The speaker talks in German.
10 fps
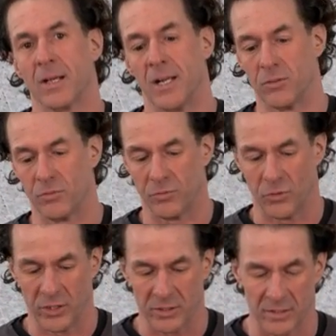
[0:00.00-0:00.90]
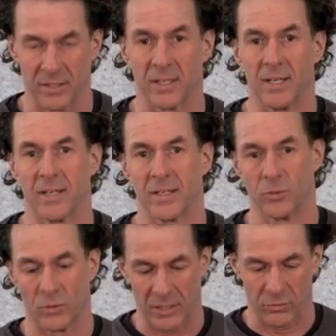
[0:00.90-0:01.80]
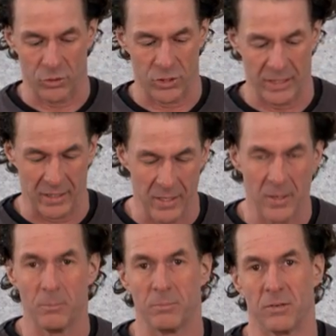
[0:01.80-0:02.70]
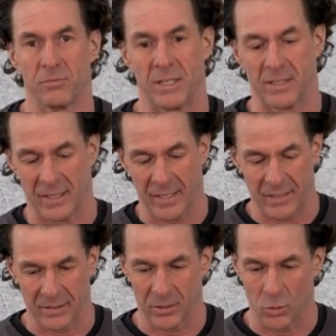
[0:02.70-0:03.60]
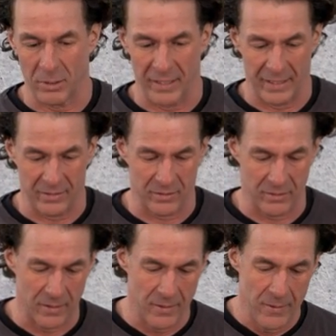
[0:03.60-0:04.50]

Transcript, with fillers: Also für feuchte Terrarien und als Versteck perfekt geeignet, auch bei Echsen.